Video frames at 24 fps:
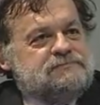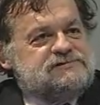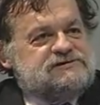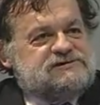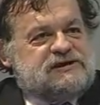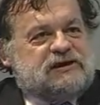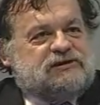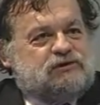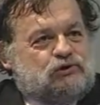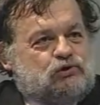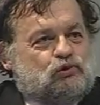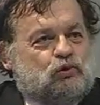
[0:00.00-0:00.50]

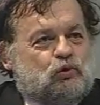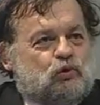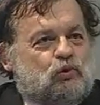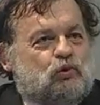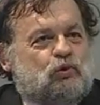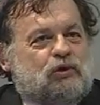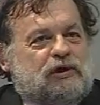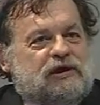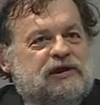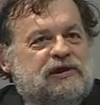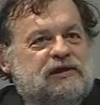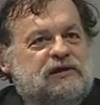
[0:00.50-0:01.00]

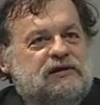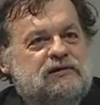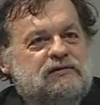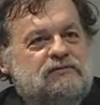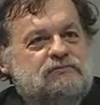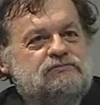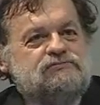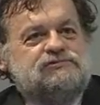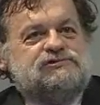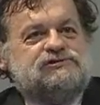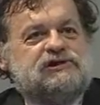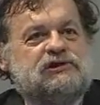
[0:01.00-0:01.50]
settori,
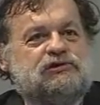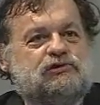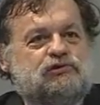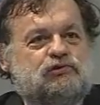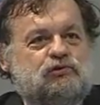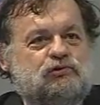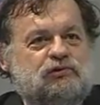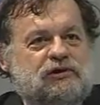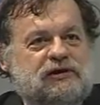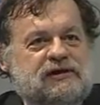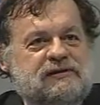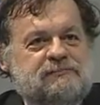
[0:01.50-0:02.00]
un
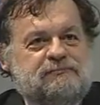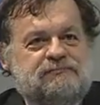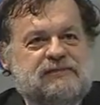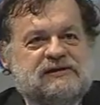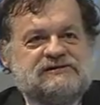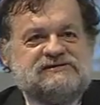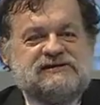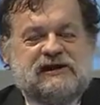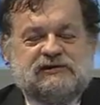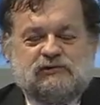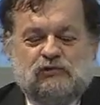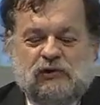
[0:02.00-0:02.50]
settore
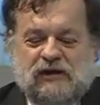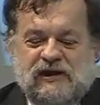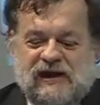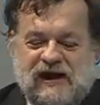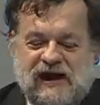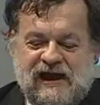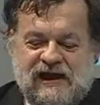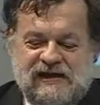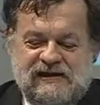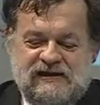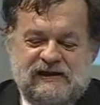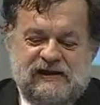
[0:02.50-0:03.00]
basato a
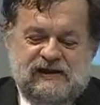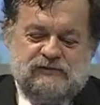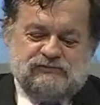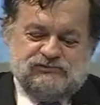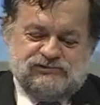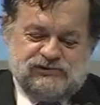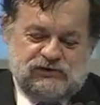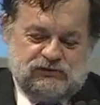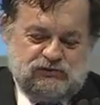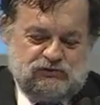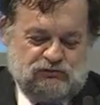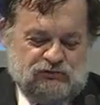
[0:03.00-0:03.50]
Cagliari e un
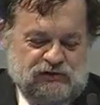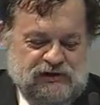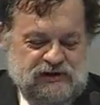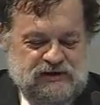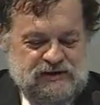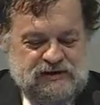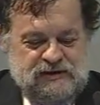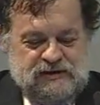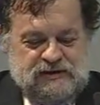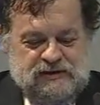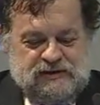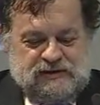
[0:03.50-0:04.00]
settore
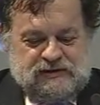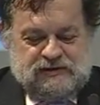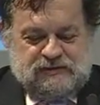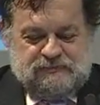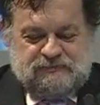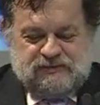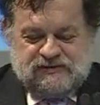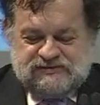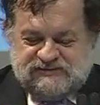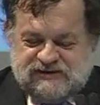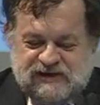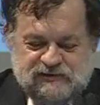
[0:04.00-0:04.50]
eh,
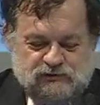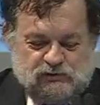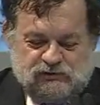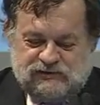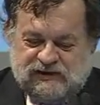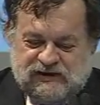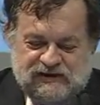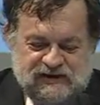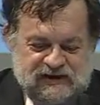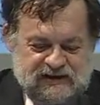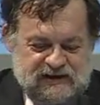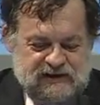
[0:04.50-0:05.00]
basato ad
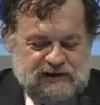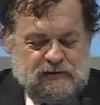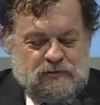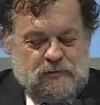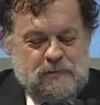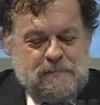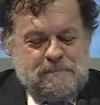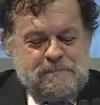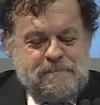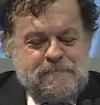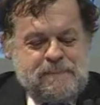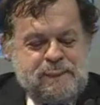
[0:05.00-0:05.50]

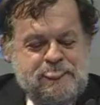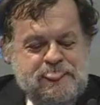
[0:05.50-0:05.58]
Alghero,